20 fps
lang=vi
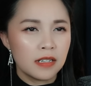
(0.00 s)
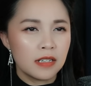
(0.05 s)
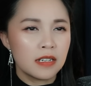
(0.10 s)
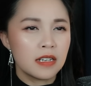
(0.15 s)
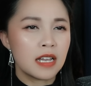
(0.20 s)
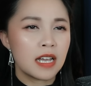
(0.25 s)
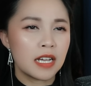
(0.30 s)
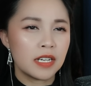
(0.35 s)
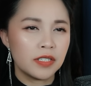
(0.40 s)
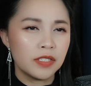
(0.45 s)

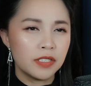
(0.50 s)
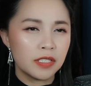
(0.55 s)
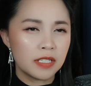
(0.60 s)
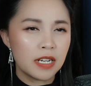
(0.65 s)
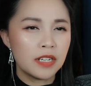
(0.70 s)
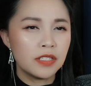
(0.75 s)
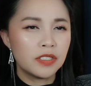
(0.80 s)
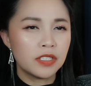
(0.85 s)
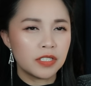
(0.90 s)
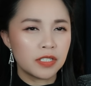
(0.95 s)
Hai đứa
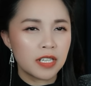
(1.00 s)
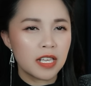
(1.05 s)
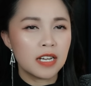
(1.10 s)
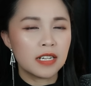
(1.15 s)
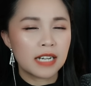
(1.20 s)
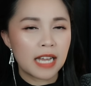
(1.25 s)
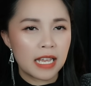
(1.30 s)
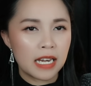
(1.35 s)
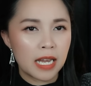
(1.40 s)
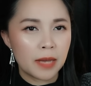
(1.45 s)
đến trường giờ
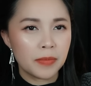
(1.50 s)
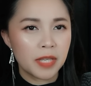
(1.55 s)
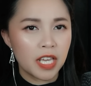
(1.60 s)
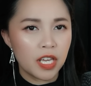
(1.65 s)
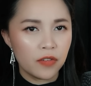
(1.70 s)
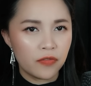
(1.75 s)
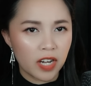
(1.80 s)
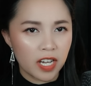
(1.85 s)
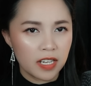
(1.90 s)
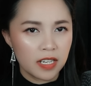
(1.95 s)
này làm
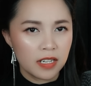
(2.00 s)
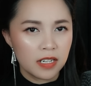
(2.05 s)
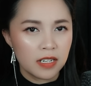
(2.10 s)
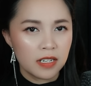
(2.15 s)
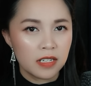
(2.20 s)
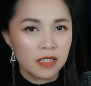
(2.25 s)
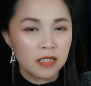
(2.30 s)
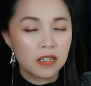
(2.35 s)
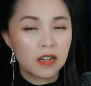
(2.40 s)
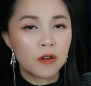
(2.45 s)
gì vậy?
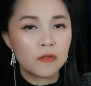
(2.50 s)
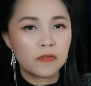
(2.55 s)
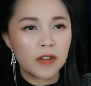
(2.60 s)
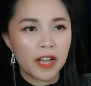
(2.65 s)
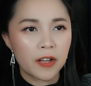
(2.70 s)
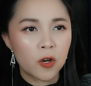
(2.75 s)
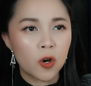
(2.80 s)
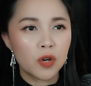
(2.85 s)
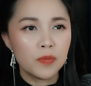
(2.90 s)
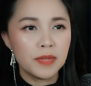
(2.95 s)
không
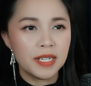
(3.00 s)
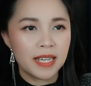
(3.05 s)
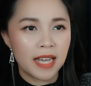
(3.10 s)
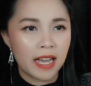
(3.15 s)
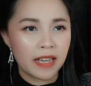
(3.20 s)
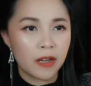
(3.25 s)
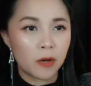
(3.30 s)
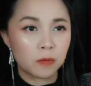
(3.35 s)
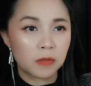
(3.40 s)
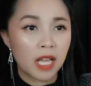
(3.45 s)
phải khối
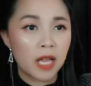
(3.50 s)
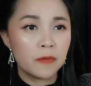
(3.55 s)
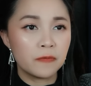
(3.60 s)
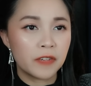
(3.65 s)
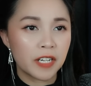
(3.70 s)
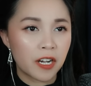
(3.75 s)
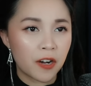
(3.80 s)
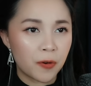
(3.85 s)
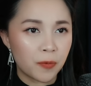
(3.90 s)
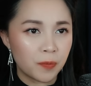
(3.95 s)
12 học thêm
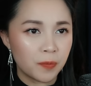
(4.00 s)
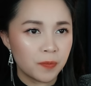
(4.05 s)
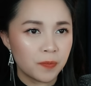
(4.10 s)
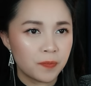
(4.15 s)
phải không?